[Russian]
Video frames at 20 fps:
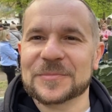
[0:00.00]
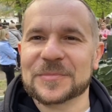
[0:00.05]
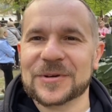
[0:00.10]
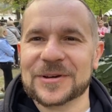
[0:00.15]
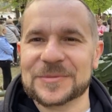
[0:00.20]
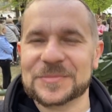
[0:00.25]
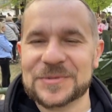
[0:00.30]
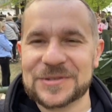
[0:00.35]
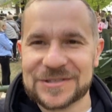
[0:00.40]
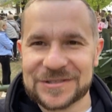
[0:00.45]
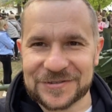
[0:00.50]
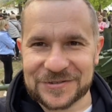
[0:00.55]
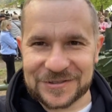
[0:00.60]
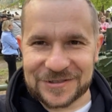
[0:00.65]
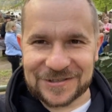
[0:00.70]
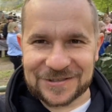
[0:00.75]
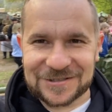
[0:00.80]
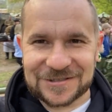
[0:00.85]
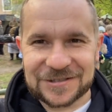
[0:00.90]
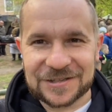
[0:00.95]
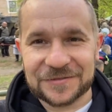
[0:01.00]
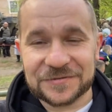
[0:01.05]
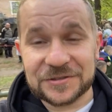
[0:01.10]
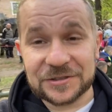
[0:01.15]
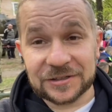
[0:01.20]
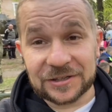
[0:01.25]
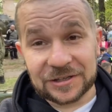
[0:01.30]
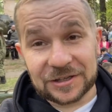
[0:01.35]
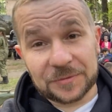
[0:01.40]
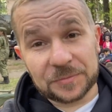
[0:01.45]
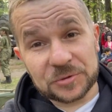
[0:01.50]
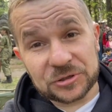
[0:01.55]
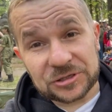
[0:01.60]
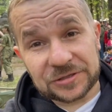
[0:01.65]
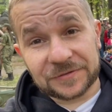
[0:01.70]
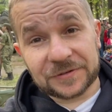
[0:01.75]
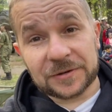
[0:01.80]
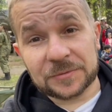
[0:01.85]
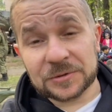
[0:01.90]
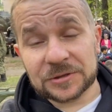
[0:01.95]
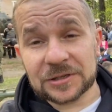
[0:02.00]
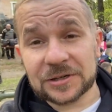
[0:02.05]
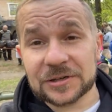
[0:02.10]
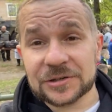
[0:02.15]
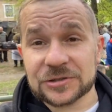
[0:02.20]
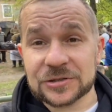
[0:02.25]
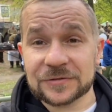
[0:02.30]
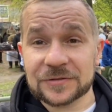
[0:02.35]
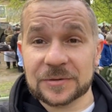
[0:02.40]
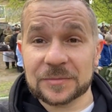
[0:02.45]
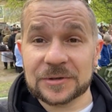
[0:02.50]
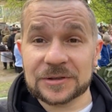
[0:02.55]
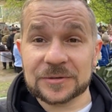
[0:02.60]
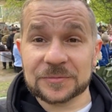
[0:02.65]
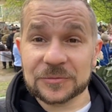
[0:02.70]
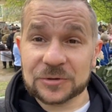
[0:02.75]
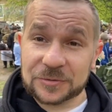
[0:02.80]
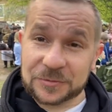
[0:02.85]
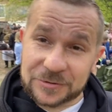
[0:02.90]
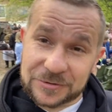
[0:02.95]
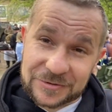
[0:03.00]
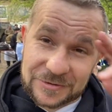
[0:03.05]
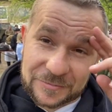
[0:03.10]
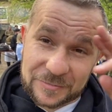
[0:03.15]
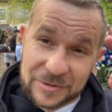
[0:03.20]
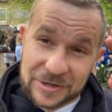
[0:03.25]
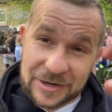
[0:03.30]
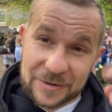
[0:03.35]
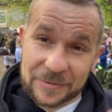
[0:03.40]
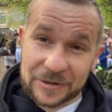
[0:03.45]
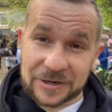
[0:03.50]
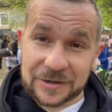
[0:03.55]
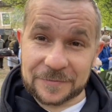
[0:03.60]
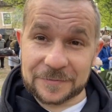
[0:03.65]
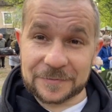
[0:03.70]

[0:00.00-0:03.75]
подписывайтесь, ставьте лайки, пишите в комментариях, что вы об этом думаете. Пока-пока.